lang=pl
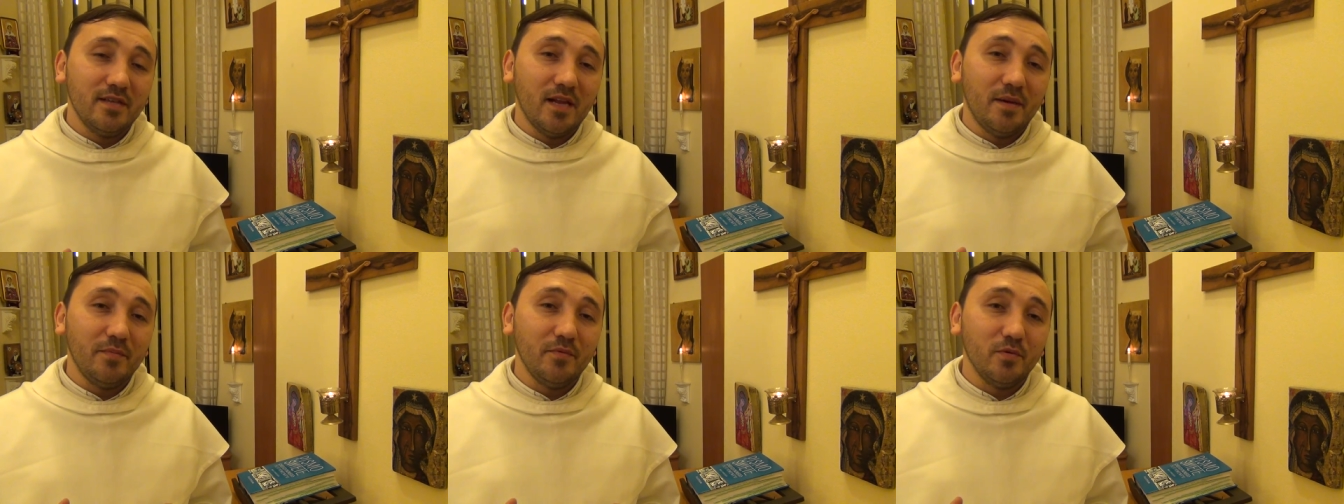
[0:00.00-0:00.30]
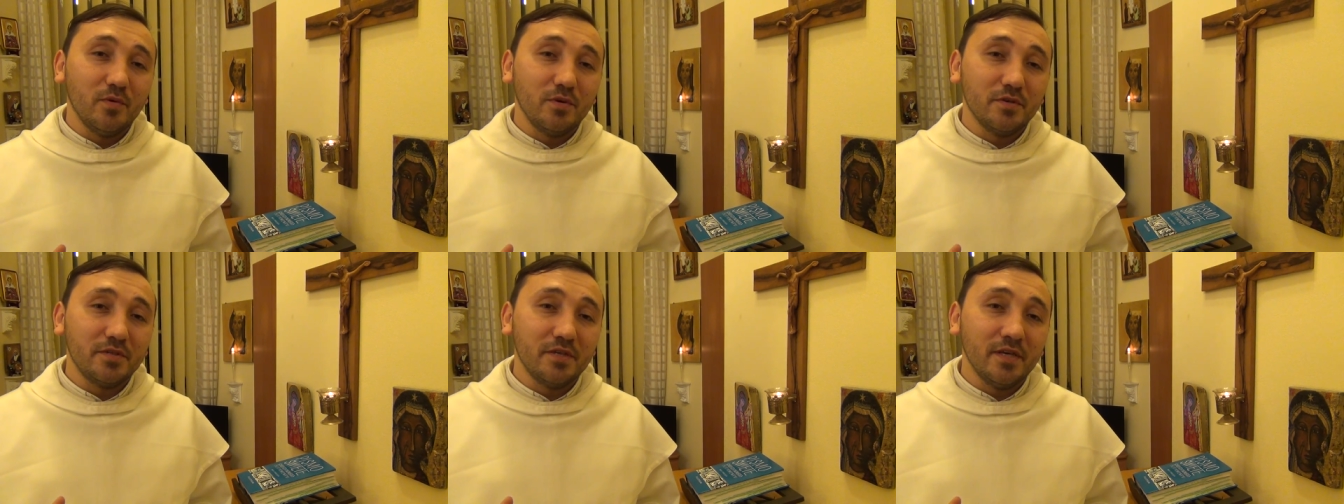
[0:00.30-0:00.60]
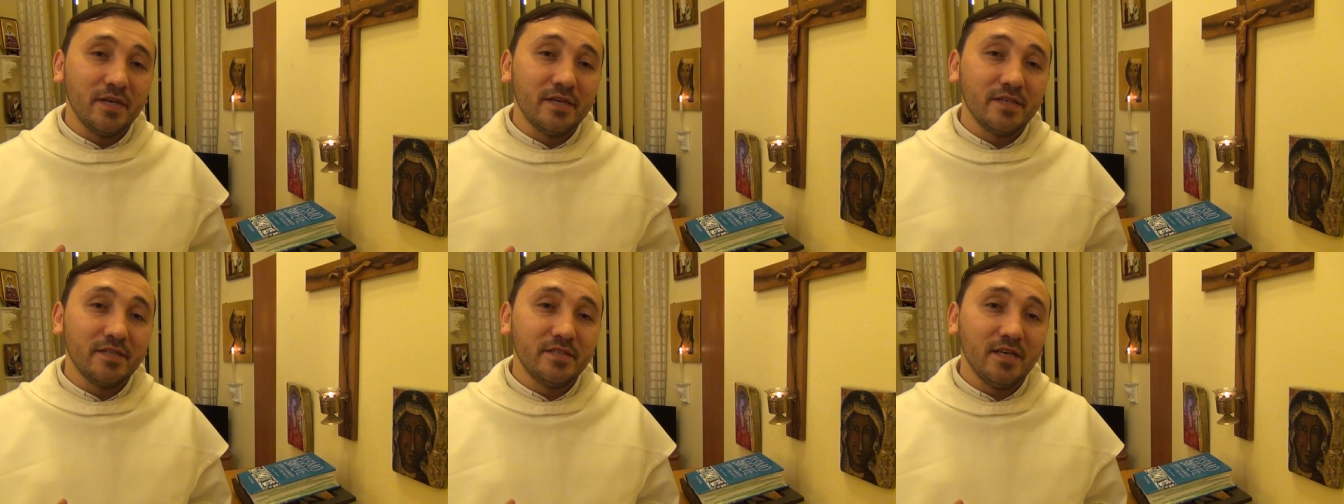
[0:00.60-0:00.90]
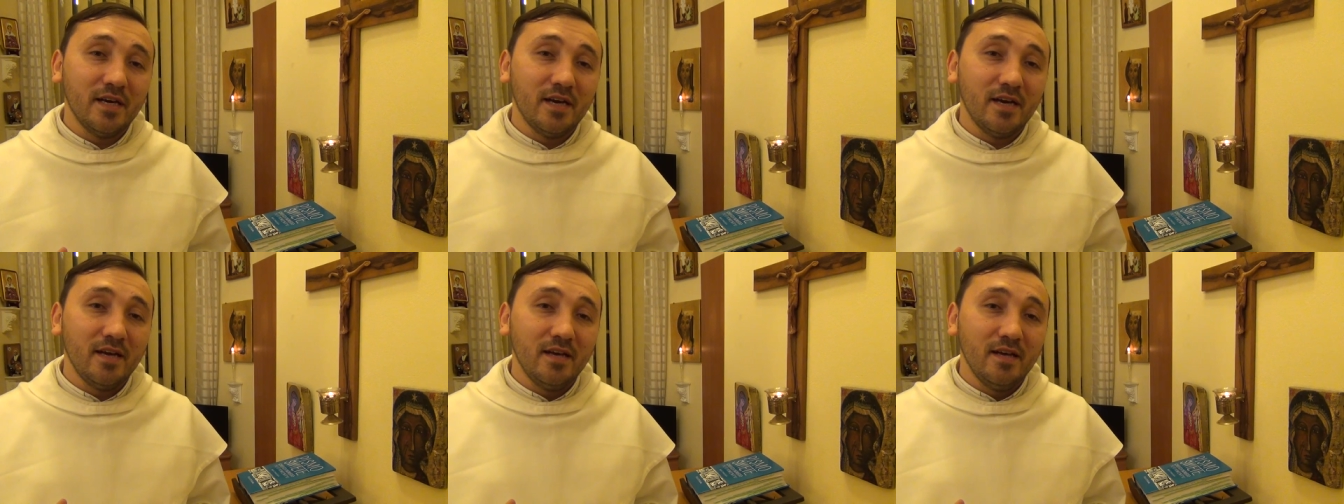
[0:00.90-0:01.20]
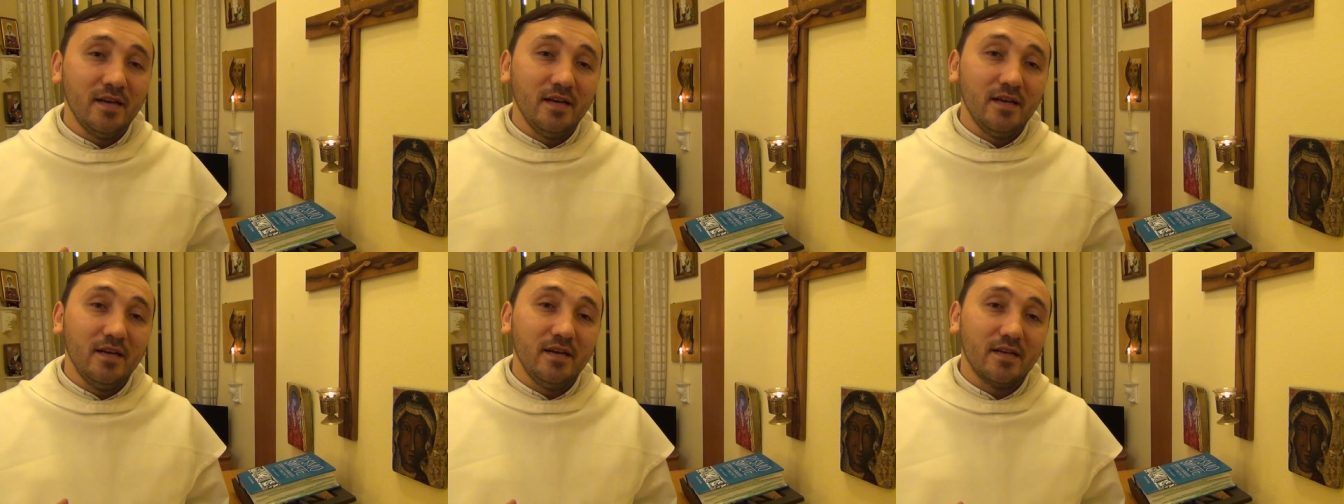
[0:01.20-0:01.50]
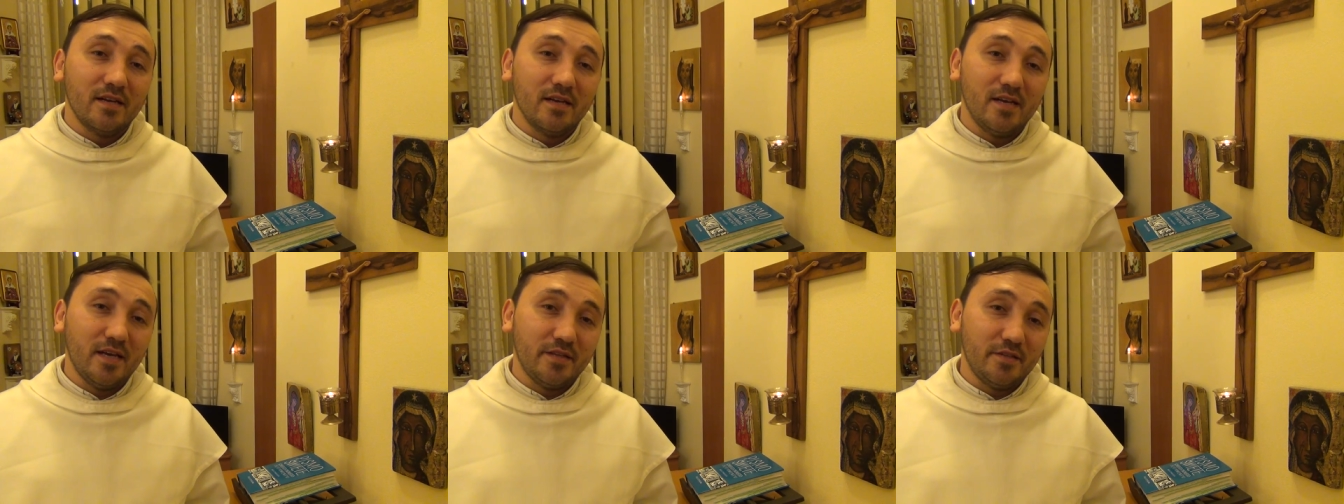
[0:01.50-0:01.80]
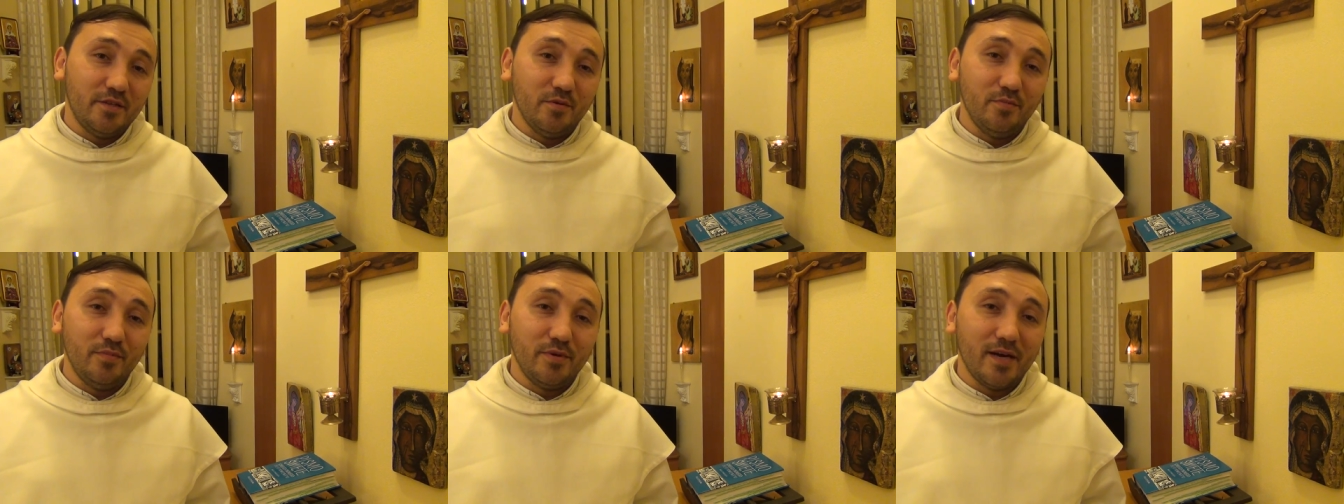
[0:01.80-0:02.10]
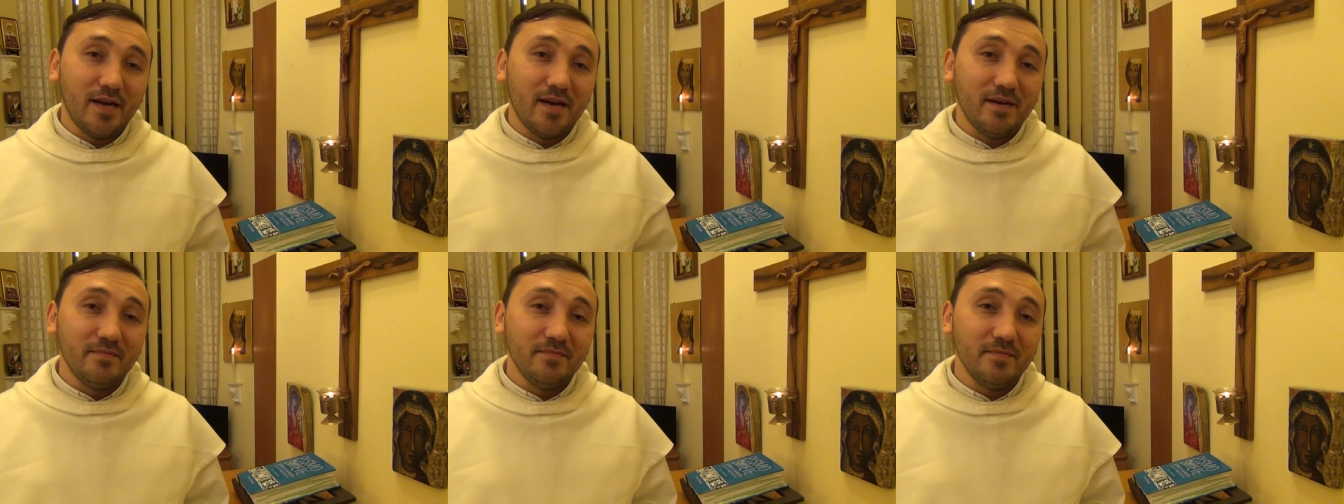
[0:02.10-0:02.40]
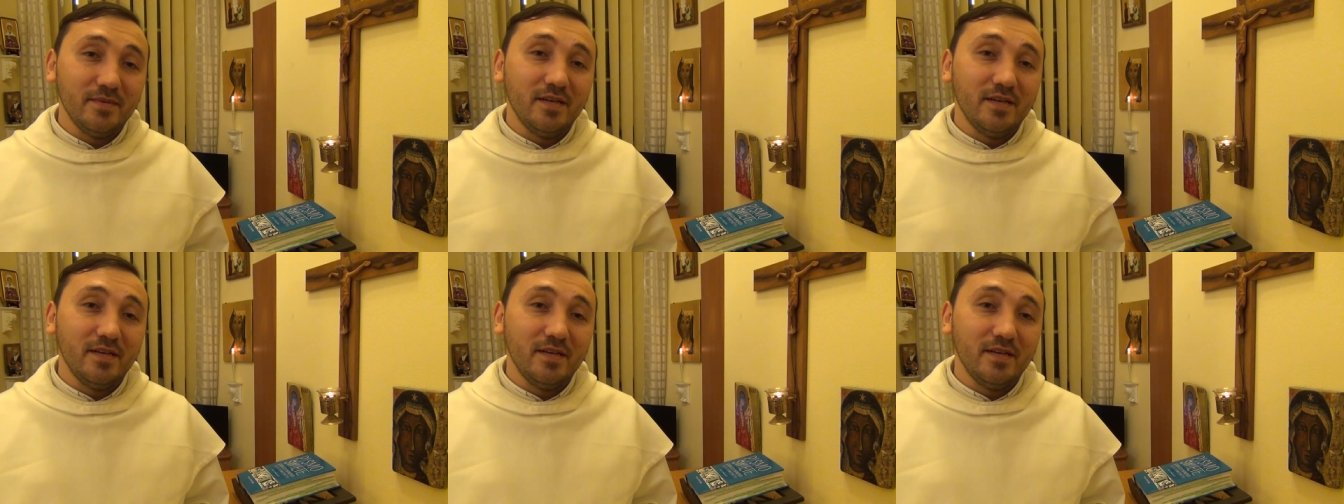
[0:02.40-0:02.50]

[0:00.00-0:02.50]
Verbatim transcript: dla miłosierdzia, dla dobra.